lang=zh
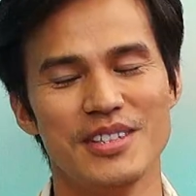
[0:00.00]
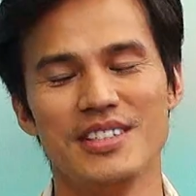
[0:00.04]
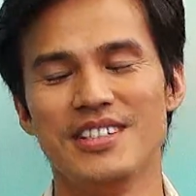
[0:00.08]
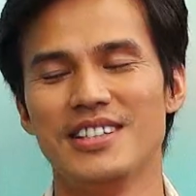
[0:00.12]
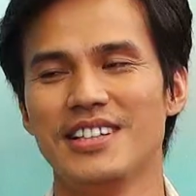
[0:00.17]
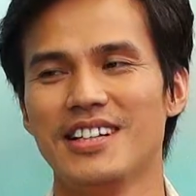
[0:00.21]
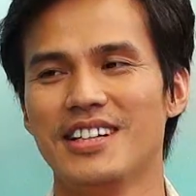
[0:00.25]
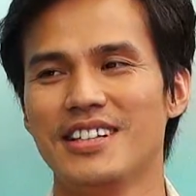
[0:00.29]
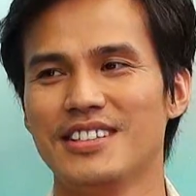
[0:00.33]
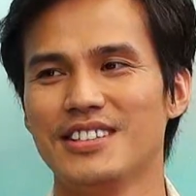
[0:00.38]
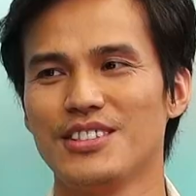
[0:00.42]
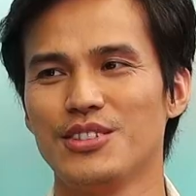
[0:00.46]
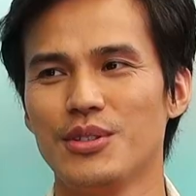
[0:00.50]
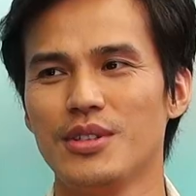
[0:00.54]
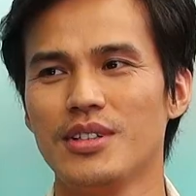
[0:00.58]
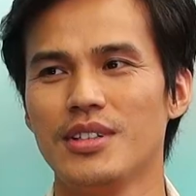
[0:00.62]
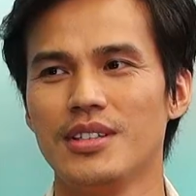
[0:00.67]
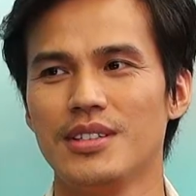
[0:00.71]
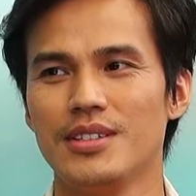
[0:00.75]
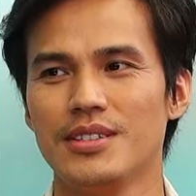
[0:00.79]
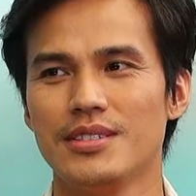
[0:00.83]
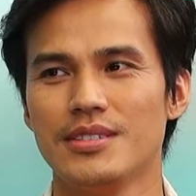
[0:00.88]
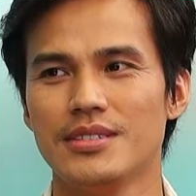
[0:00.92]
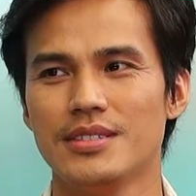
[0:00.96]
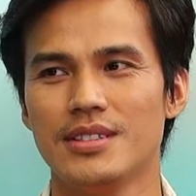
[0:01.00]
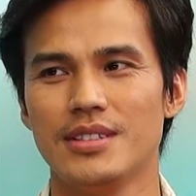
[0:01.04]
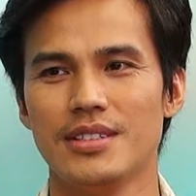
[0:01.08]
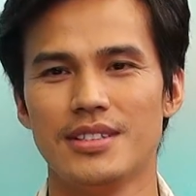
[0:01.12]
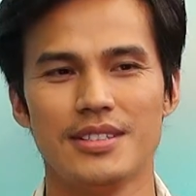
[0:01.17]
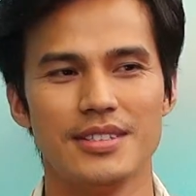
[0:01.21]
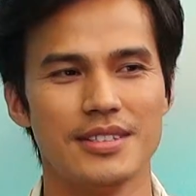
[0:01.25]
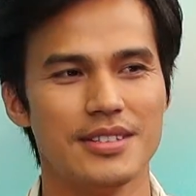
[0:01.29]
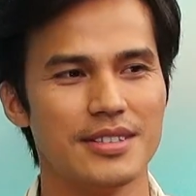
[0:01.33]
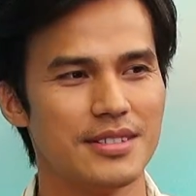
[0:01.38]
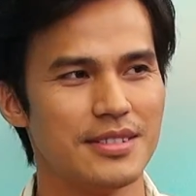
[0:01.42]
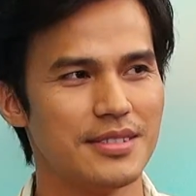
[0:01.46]
一样，对，
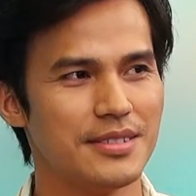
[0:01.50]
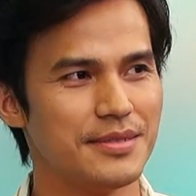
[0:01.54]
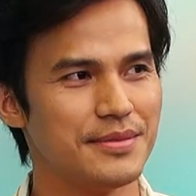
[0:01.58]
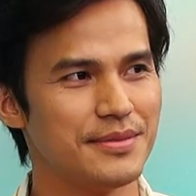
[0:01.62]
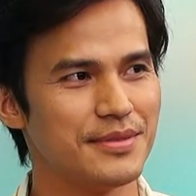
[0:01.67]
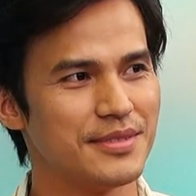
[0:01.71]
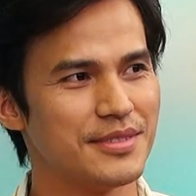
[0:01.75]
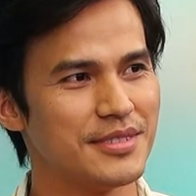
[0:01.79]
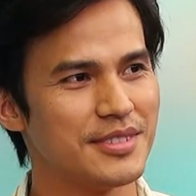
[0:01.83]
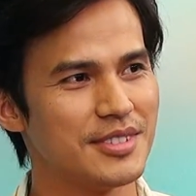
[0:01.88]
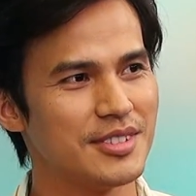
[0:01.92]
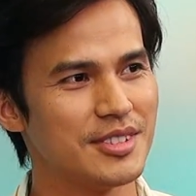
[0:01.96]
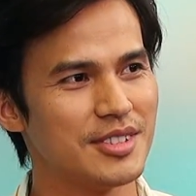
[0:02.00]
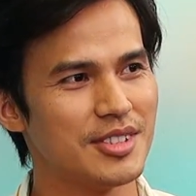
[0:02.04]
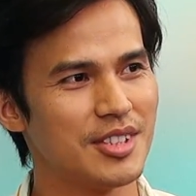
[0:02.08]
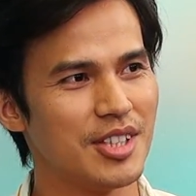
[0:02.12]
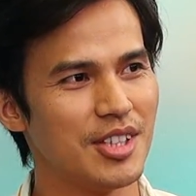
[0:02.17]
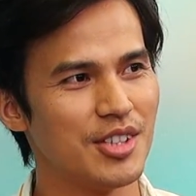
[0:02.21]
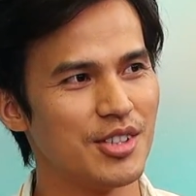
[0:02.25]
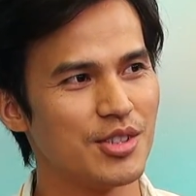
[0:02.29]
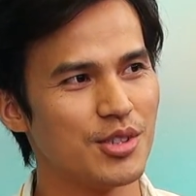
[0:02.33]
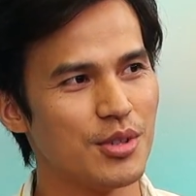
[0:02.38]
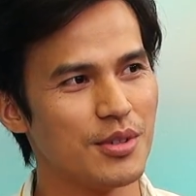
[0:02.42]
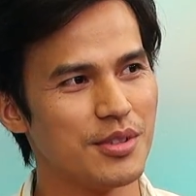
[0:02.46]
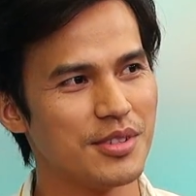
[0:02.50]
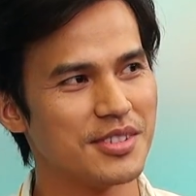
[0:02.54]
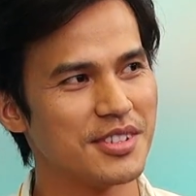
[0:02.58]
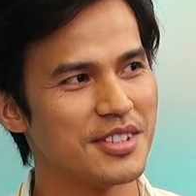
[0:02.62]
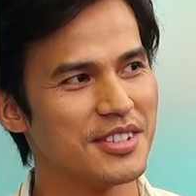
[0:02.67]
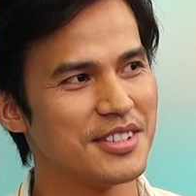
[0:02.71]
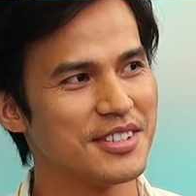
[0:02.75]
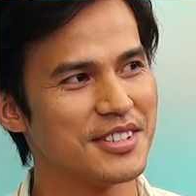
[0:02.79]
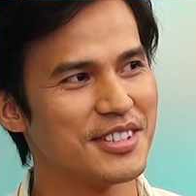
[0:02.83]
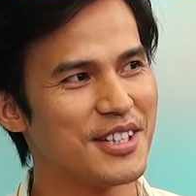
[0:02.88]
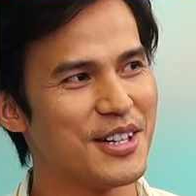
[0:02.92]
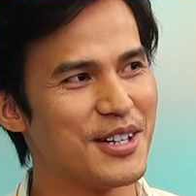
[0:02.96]
嗯。体重、
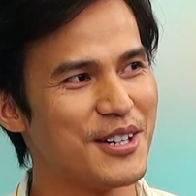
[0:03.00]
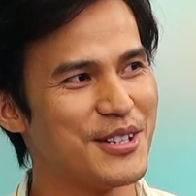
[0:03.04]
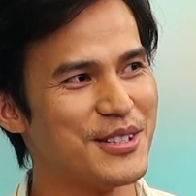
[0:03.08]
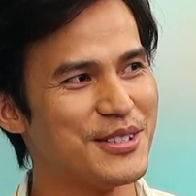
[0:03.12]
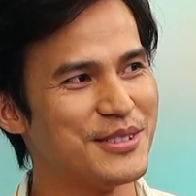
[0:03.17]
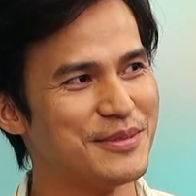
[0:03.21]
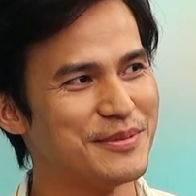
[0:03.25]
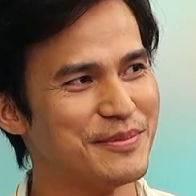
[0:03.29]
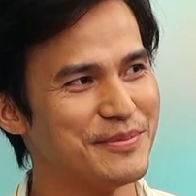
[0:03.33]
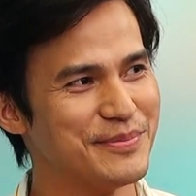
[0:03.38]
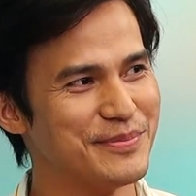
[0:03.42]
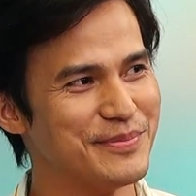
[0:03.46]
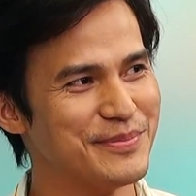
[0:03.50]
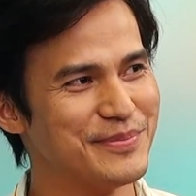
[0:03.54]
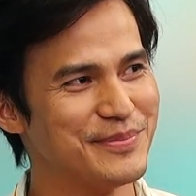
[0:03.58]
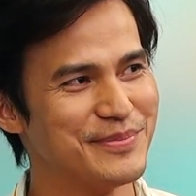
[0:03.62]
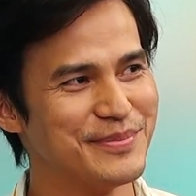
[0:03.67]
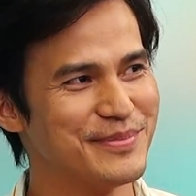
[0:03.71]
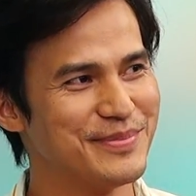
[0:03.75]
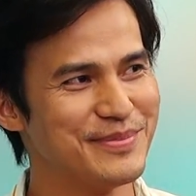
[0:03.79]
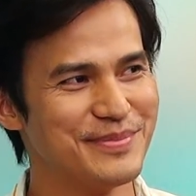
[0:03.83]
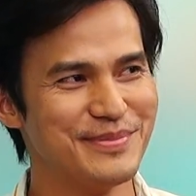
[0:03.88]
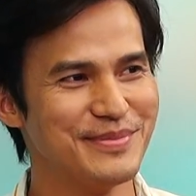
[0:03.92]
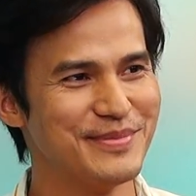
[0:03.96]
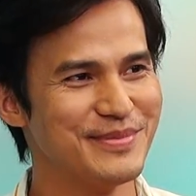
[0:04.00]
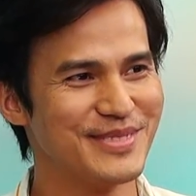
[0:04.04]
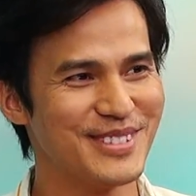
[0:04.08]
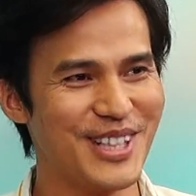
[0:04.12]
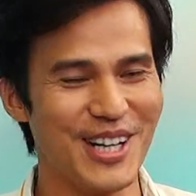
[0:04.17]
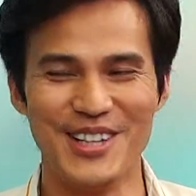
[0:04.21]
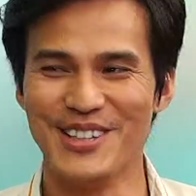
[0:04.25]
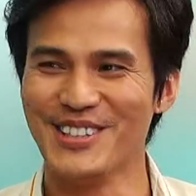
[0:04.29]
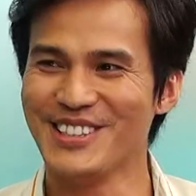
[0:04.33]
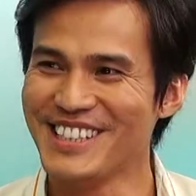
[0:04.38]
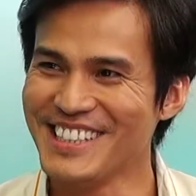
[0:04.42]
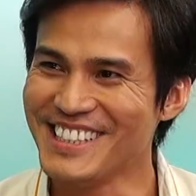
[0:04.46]
身高都一样，
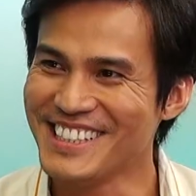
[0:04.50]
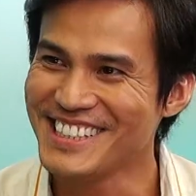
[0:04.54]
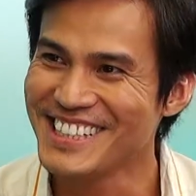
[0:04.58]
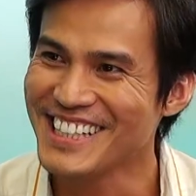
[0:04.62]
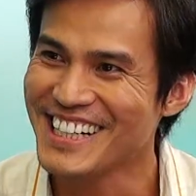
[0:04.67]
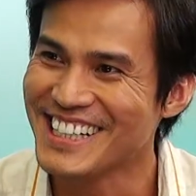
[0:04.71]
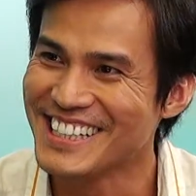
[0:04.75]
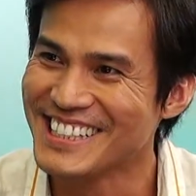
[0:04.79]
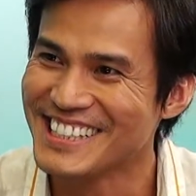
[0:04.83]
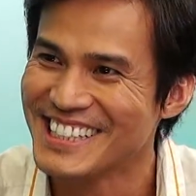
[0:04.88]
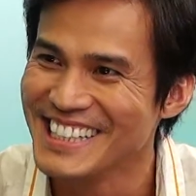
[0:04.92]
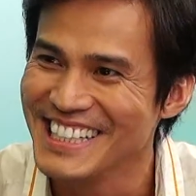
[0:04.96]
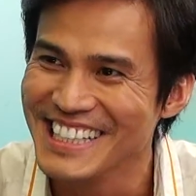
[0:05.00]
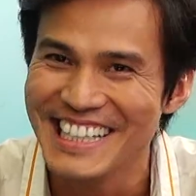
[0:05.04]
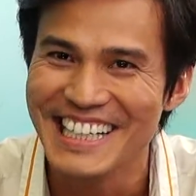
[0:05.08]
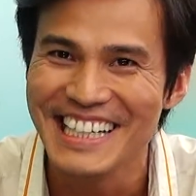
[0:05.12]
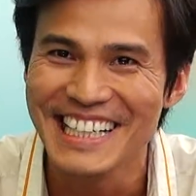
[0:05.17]
都一样。